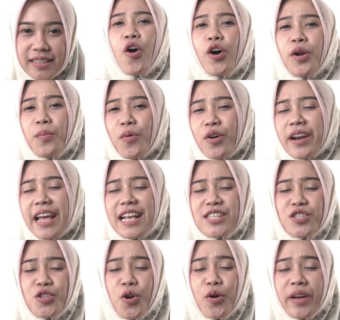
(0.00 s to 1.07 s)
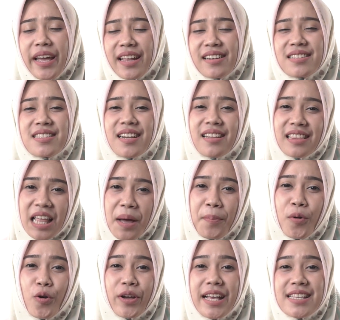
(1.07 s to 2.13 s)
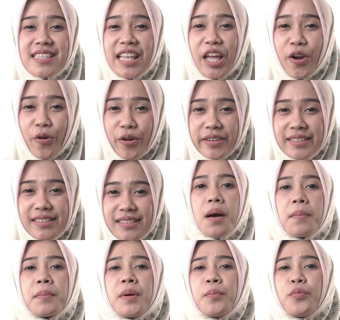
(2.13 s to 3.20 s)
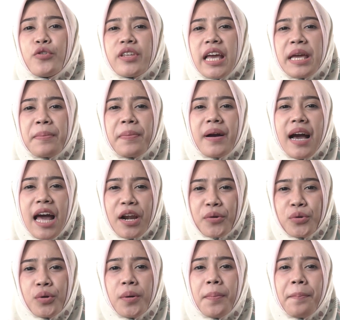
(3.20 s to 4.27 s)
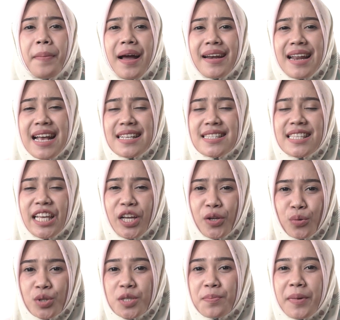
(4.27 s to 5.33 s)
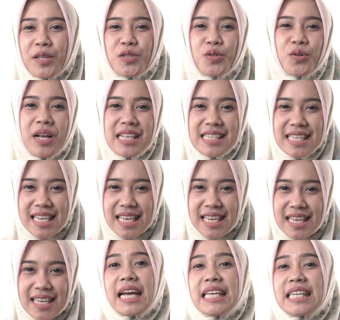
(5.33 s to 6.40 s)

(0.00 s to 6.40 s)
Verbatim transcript: Hormon estrogen serta progesteron mempunyai pengaruh pada siklus menstruasi,